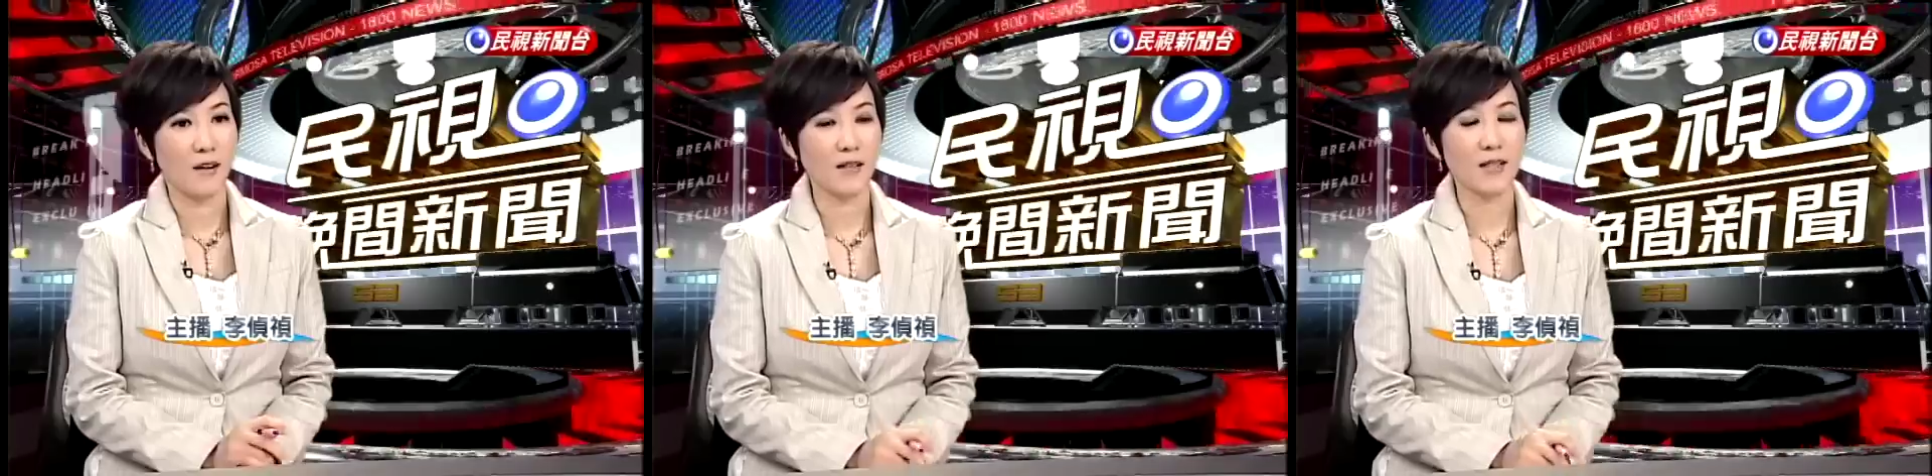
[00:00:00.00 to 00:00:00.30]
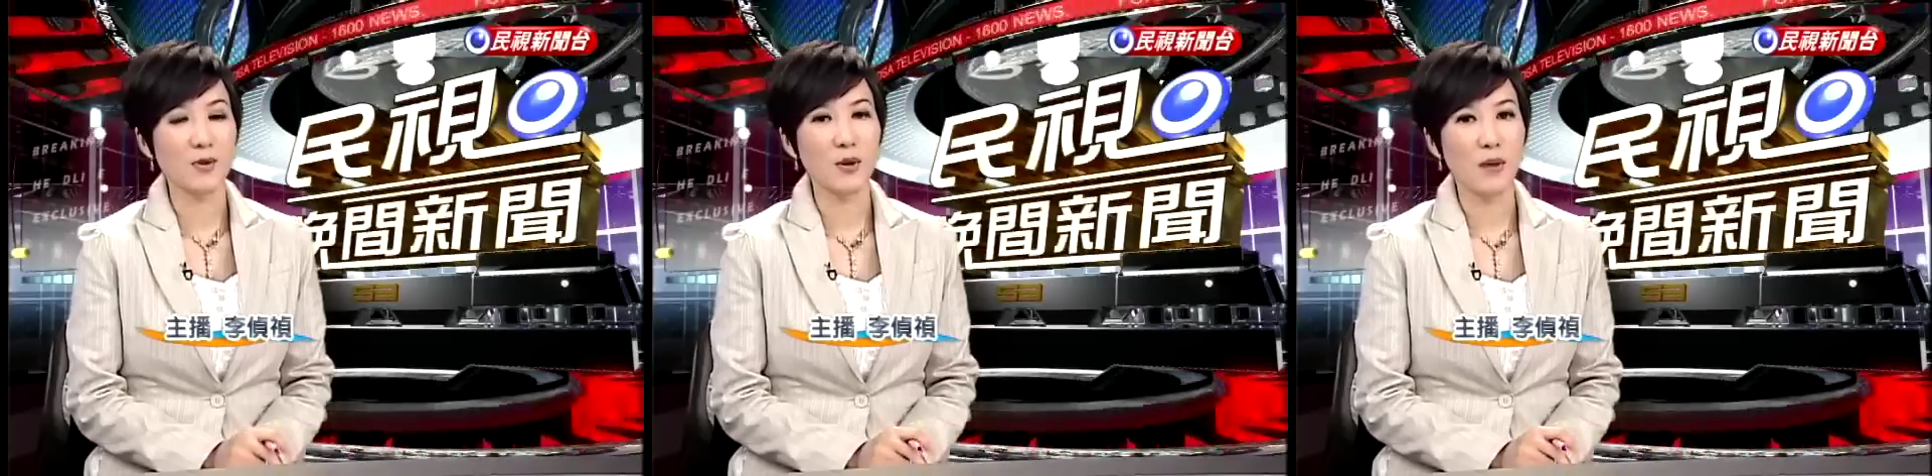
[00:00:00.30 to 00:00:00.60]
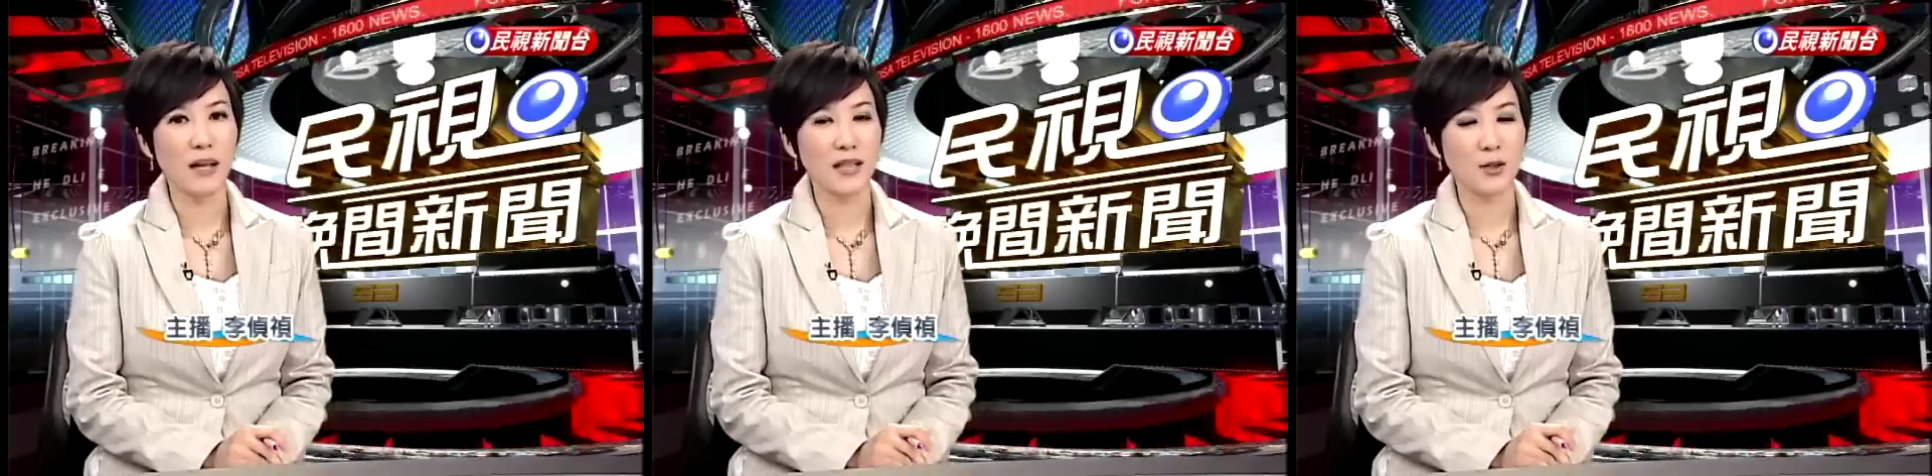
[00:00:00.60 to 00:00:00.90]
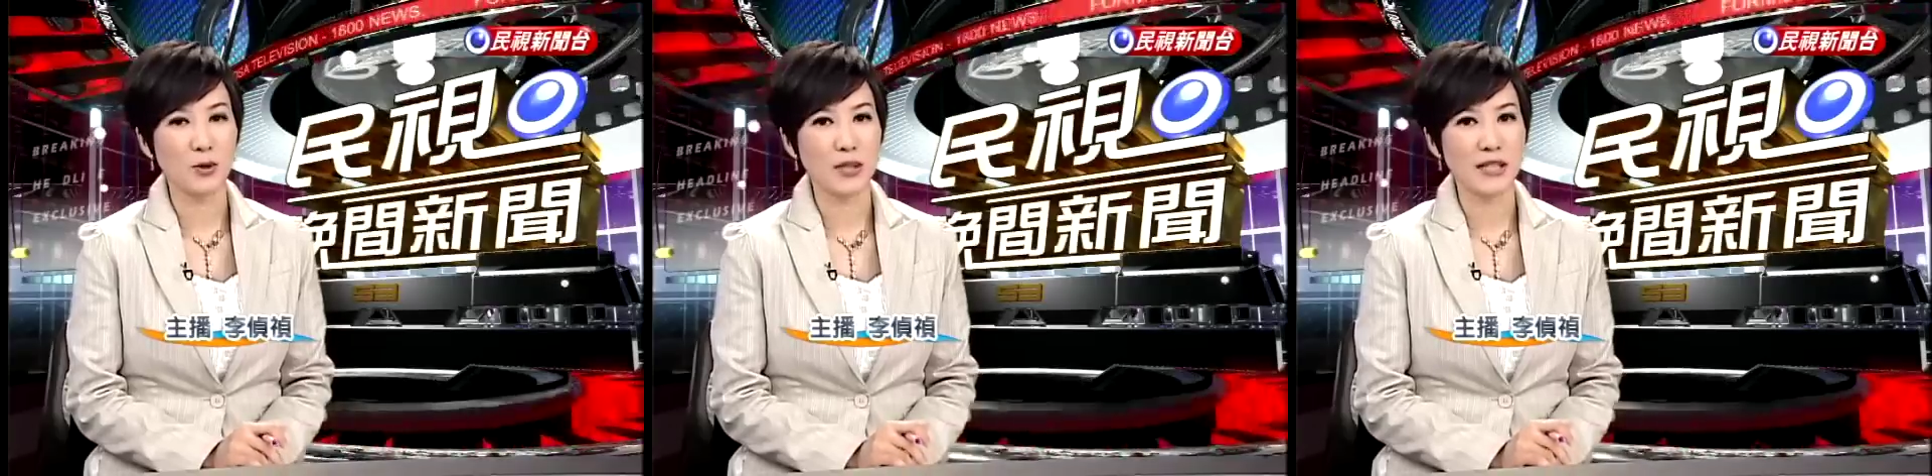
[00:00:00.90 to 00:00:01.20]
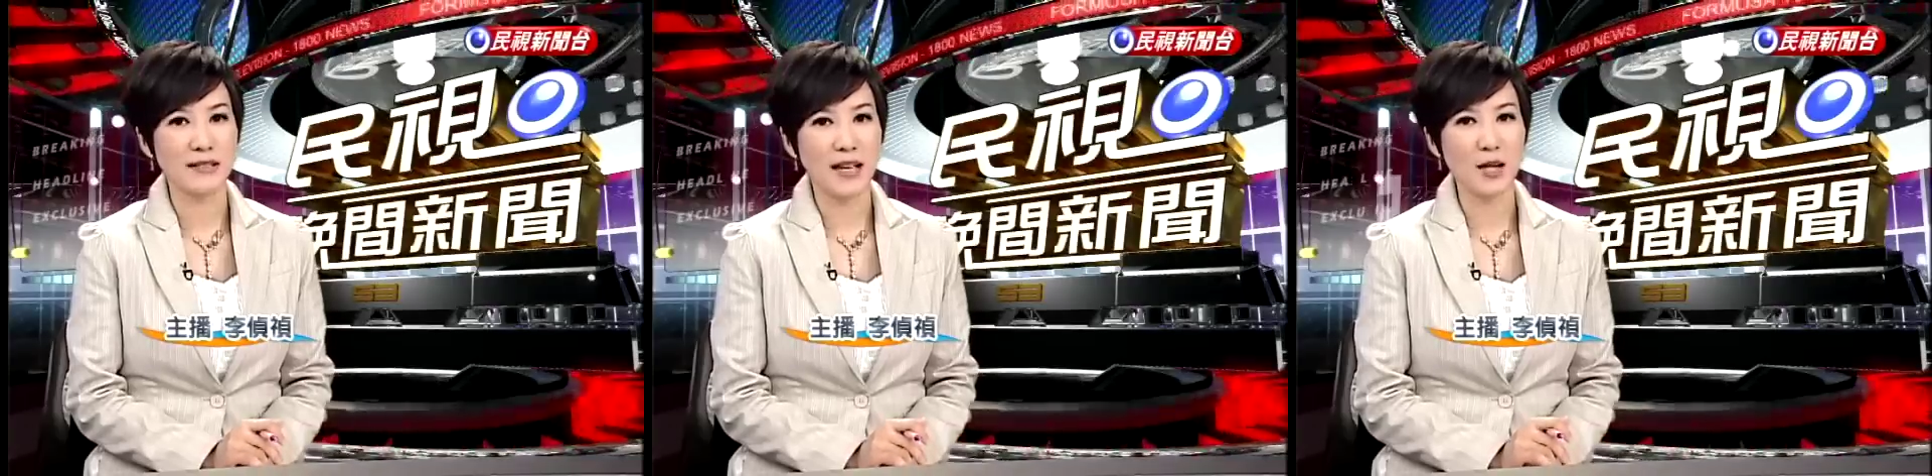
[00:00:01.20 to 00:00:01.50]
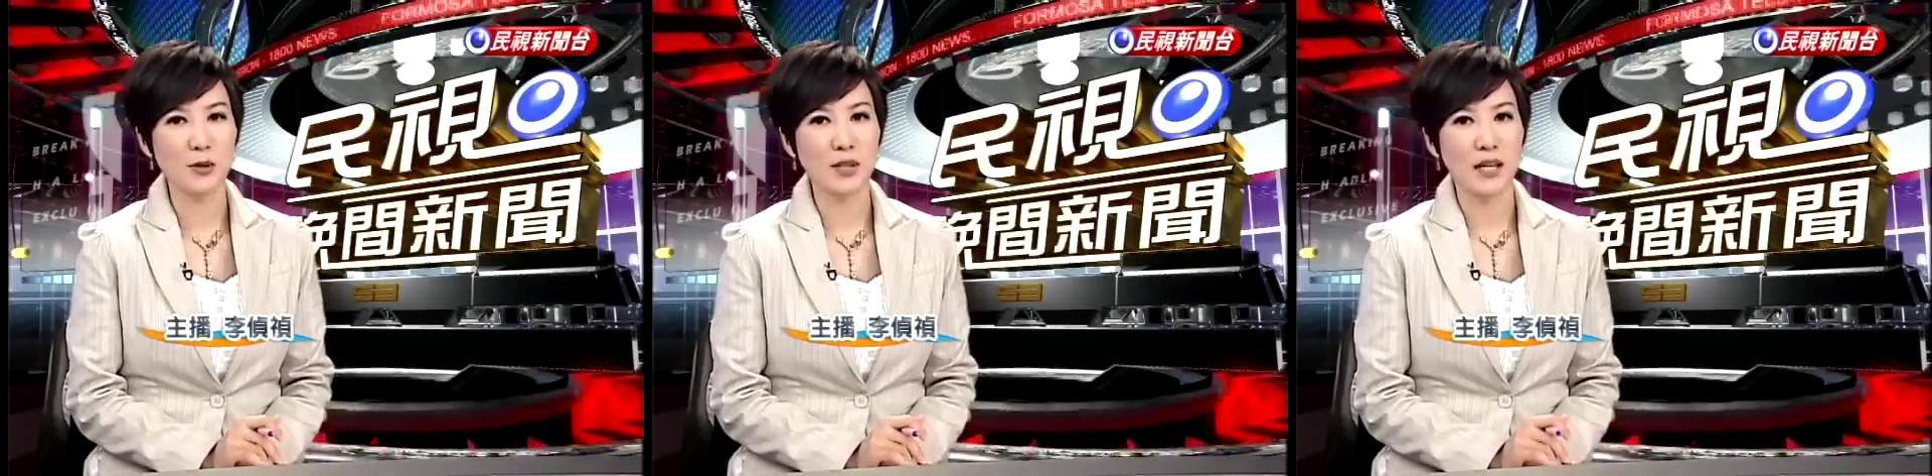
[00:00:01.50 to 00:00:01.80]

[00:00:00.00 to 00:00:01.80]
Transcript: 好，也是位话题女性，台中